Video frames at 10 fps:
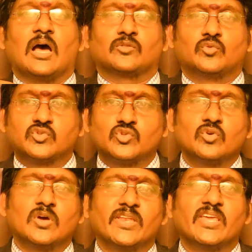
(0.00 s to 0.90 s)
ఆ
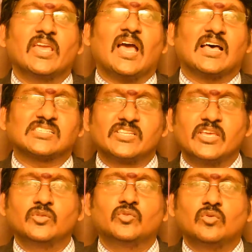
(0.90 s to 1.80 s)
దుష్టుడు అని ఆ
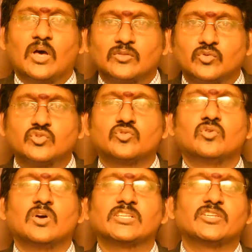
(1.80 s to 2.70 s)
స్నేహితుడు ఆ
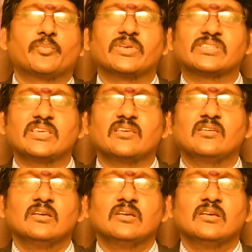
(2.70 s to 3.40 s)
దుష్టుడు అని చెప్పేసి